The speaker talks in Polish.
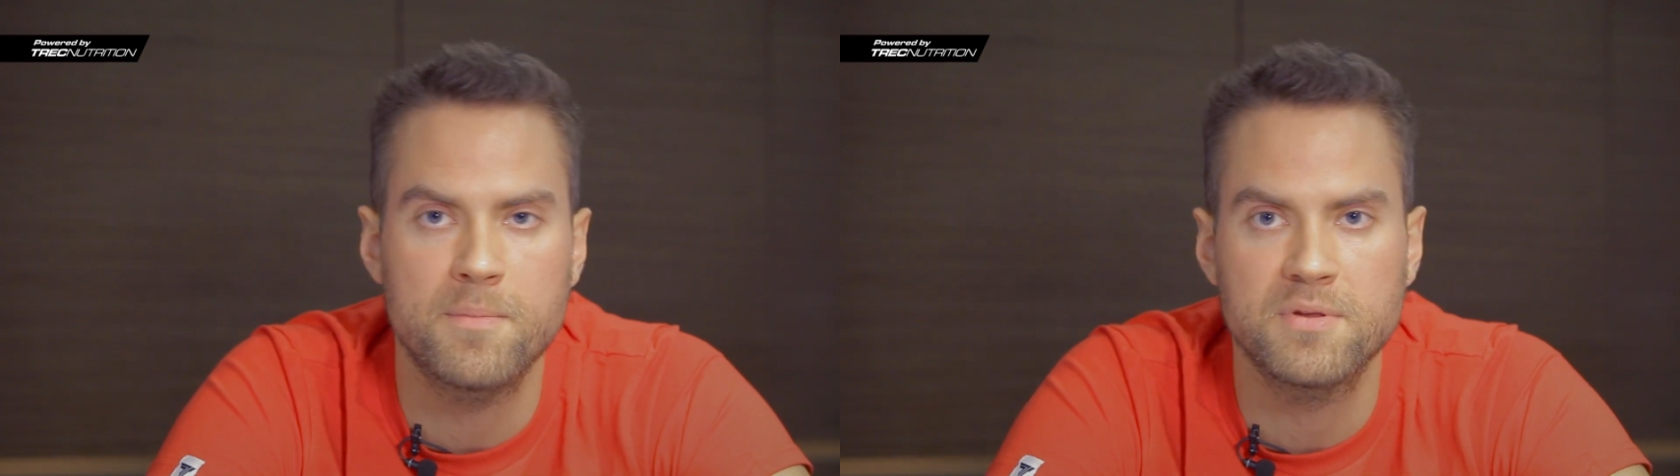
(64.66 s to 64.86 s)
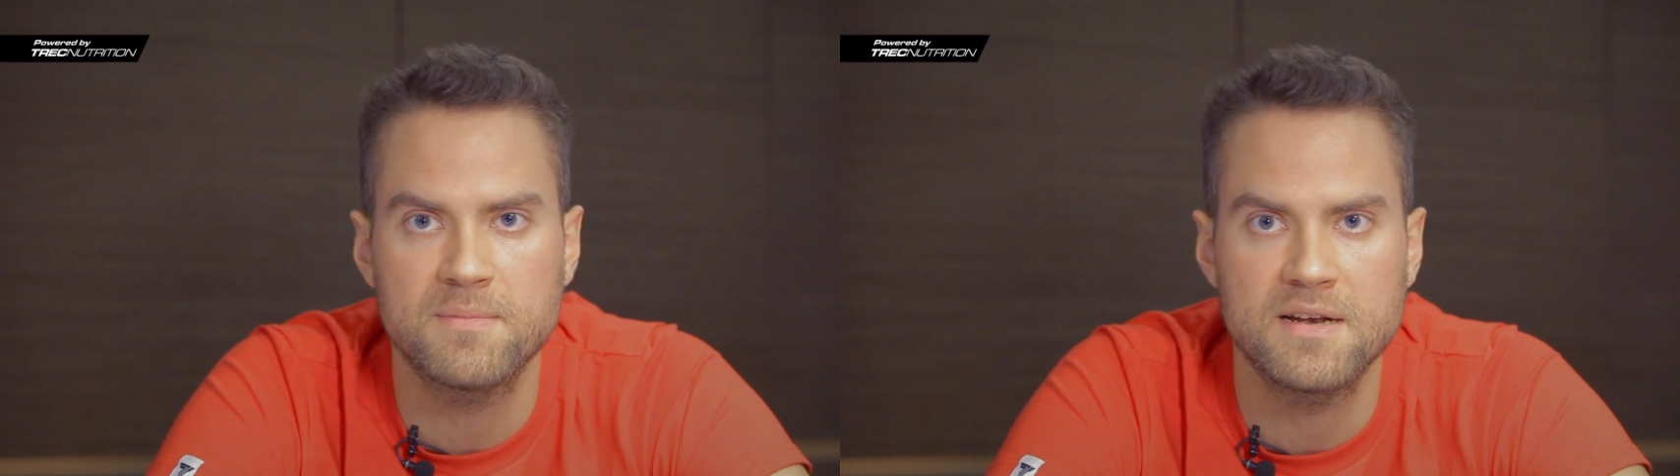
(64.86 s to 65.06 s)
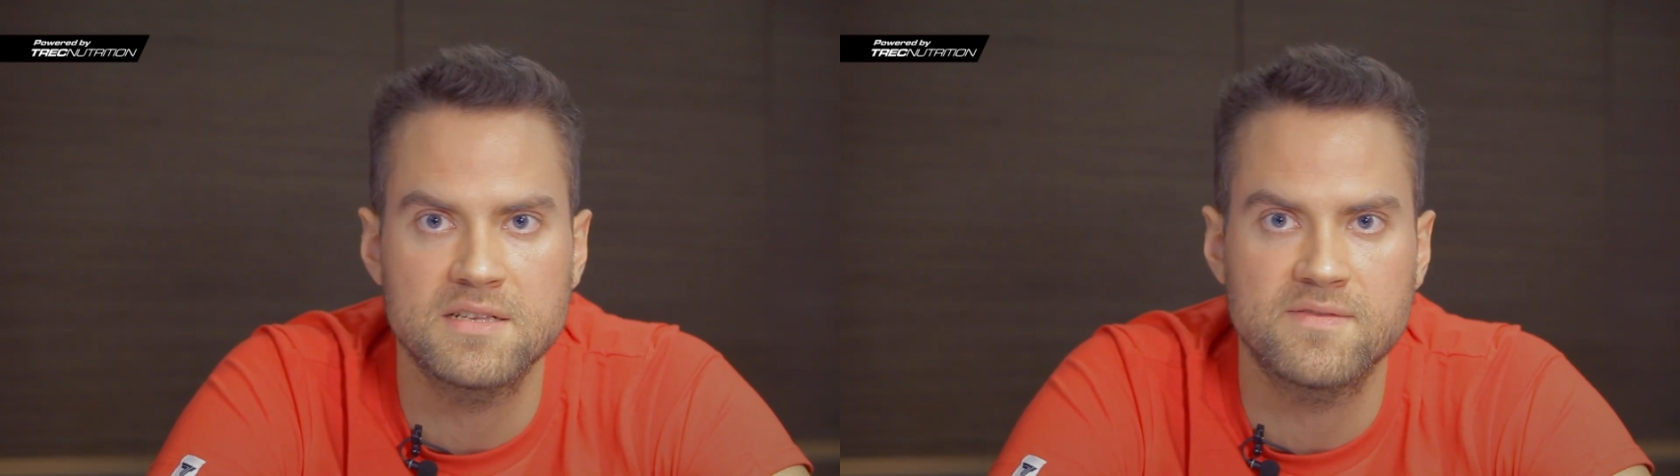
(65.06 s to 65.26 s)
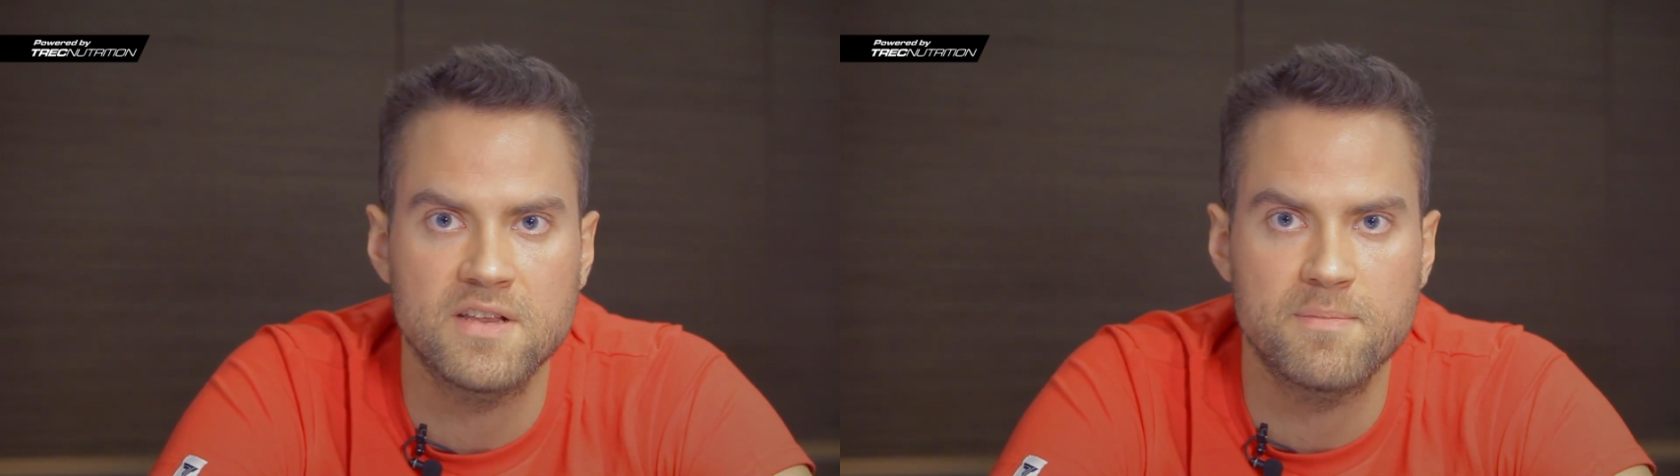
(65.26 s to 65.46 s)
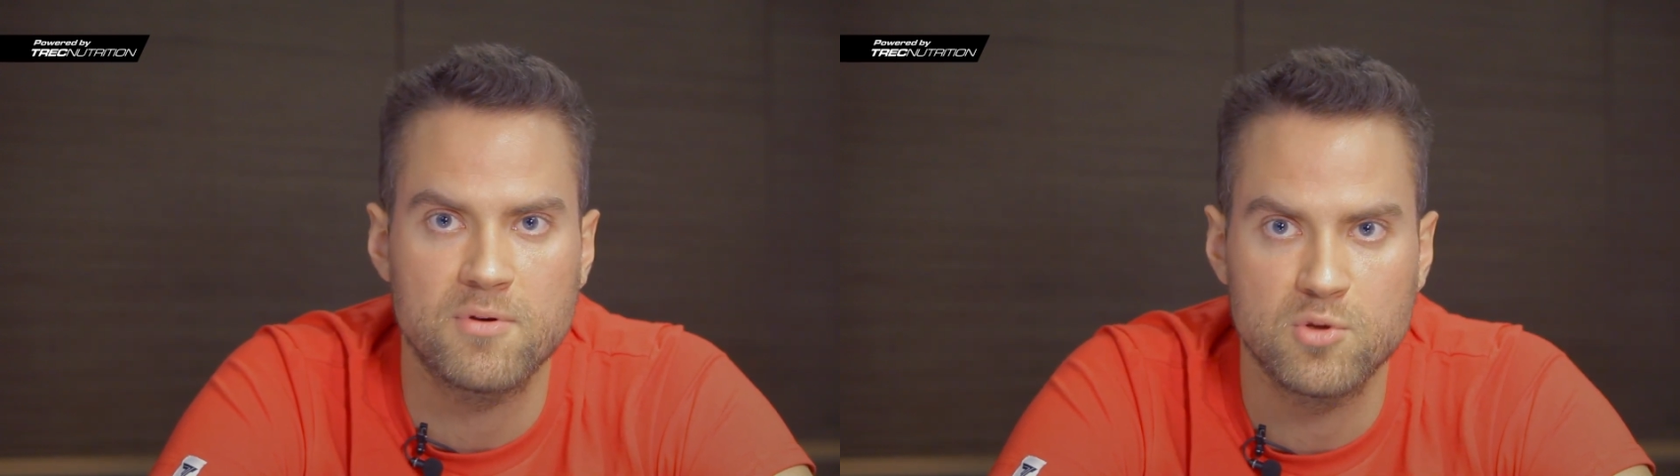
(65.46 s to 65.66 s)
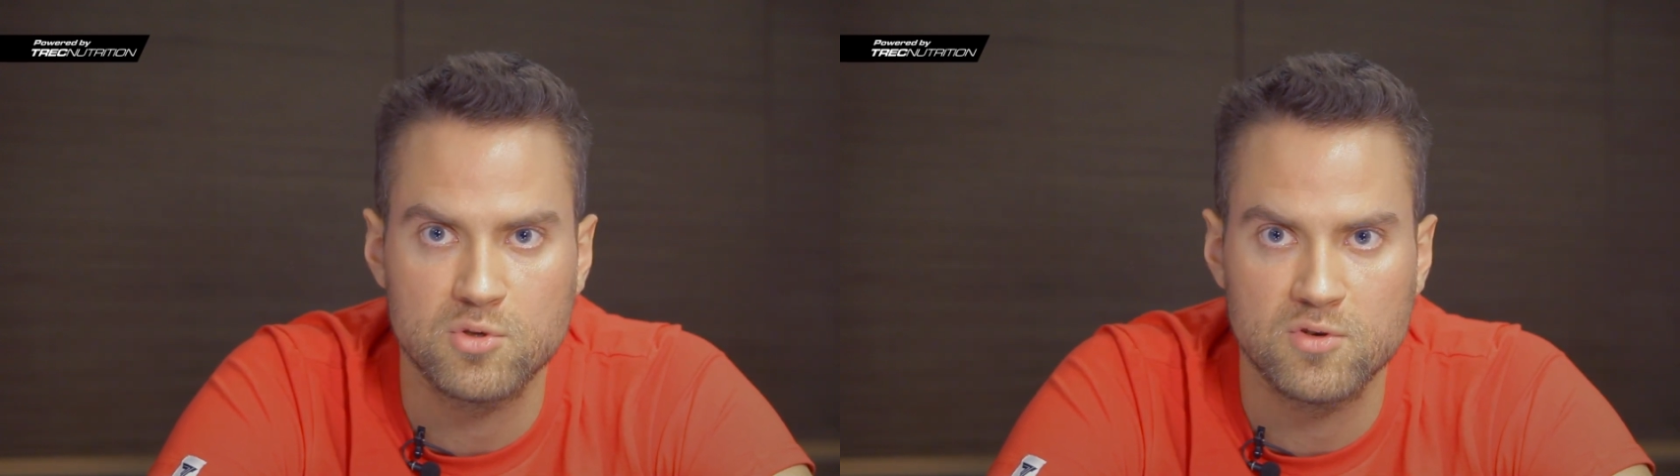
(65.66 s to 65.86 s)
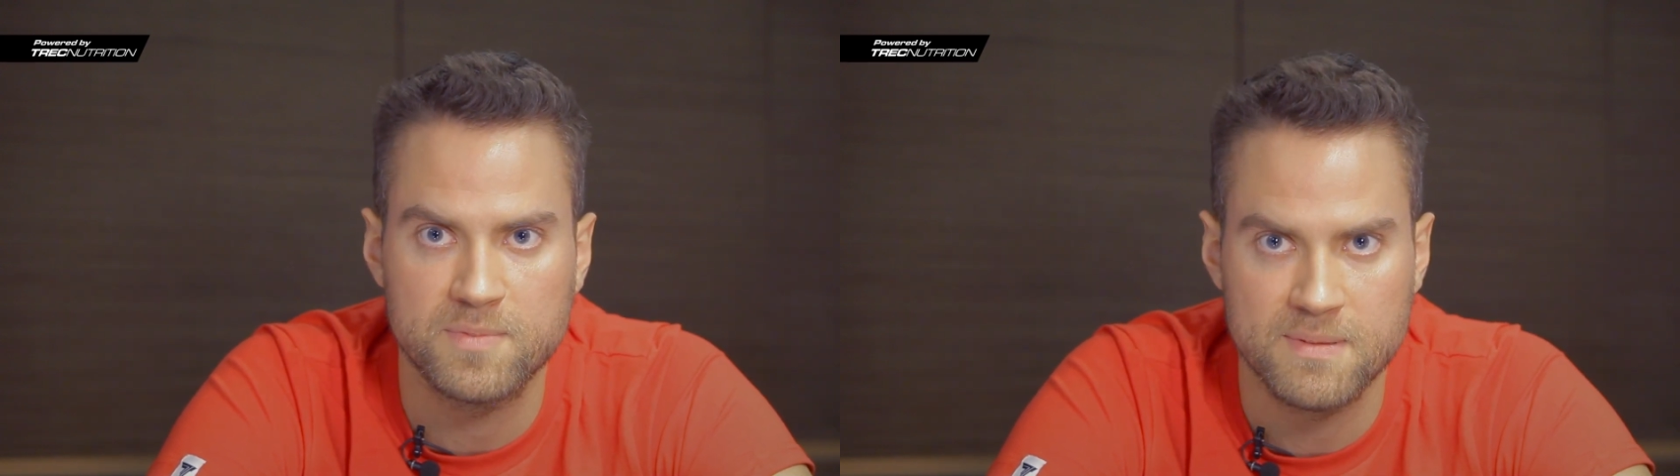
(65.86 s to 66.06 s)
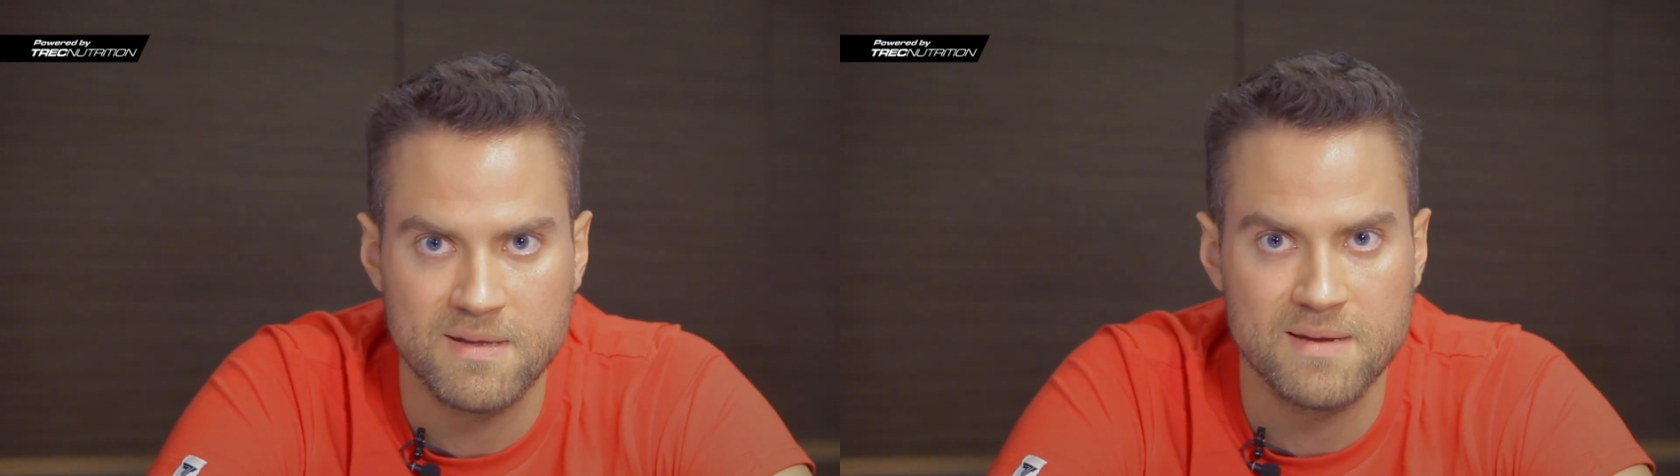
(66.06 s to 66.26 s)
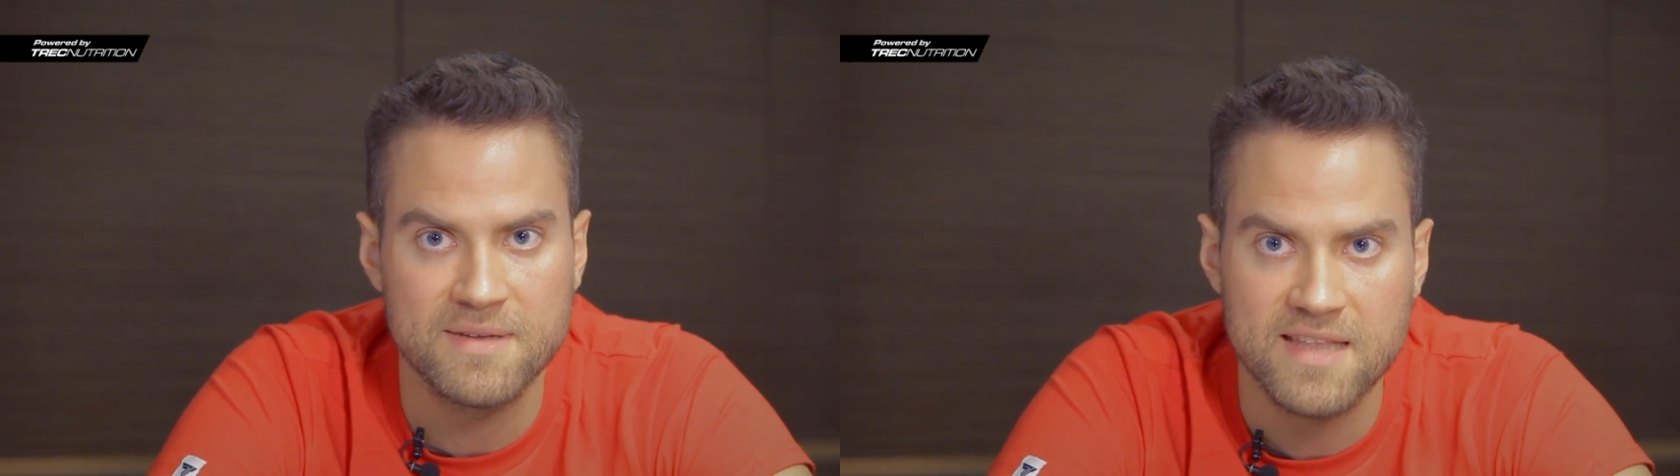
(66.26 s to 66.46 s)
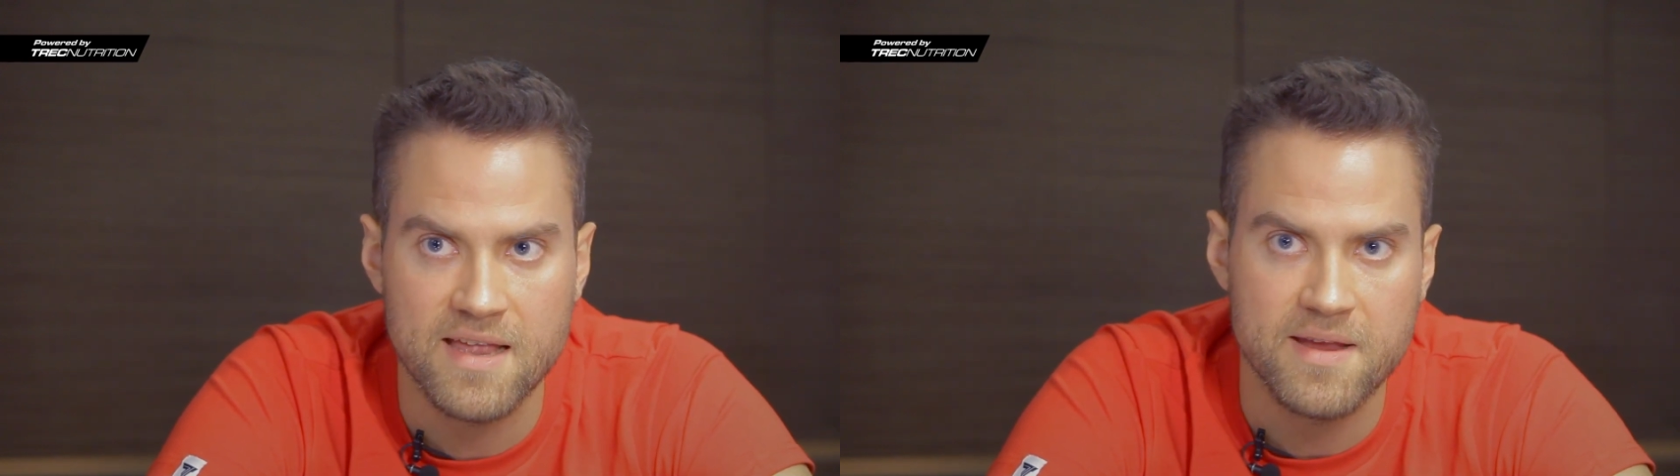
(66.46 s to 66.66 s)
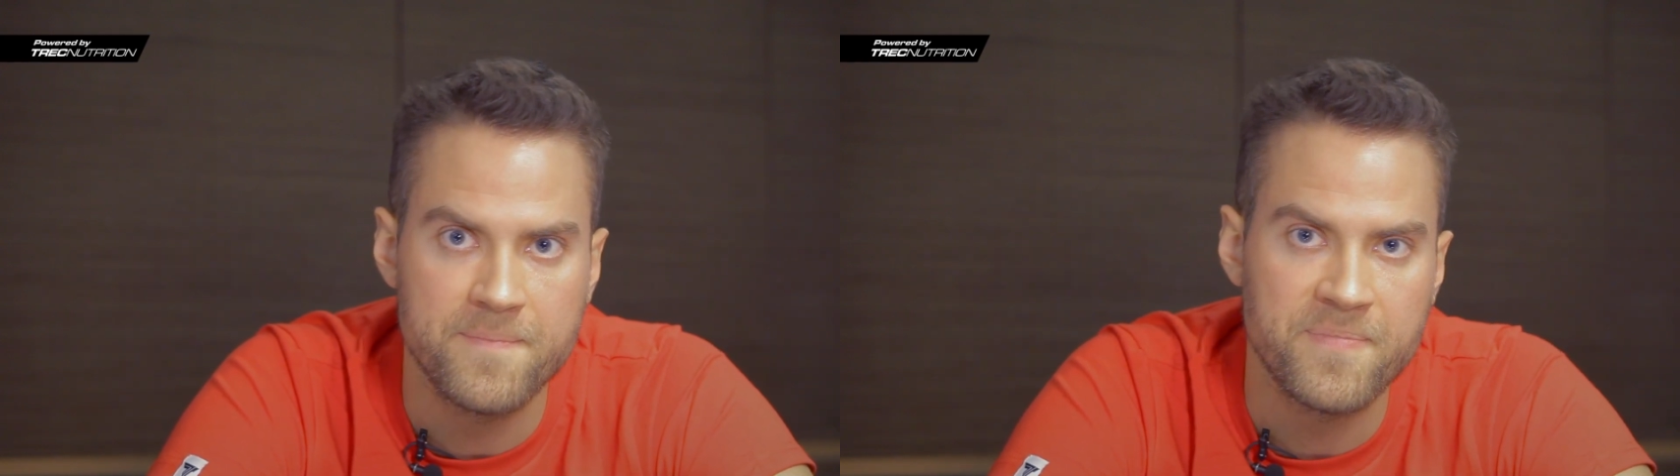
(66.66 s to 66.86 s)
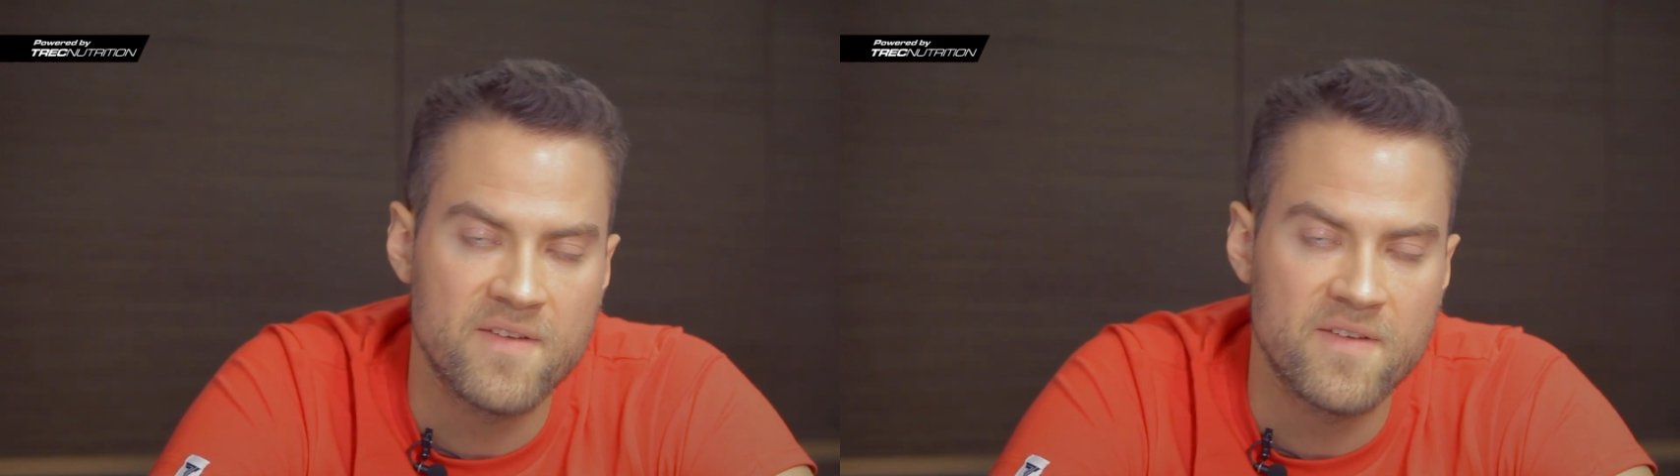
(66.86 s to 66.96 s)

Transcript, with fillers: optymalizowanie produktów przemiany materii.